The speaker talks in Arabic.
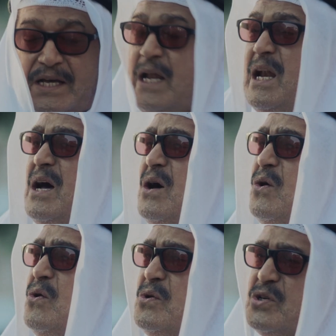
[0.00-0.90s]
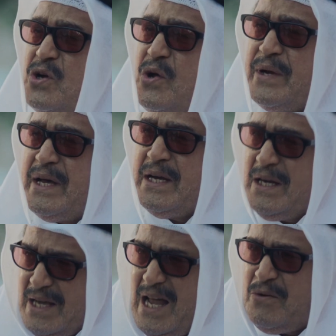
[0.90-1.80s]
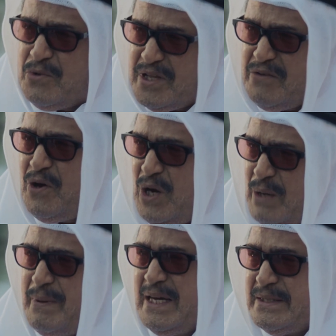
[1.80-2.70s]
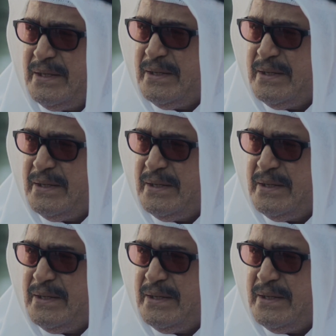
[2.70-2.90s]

الا اخوك شلونه؟ اللي قال وظيفة ولا بعد؟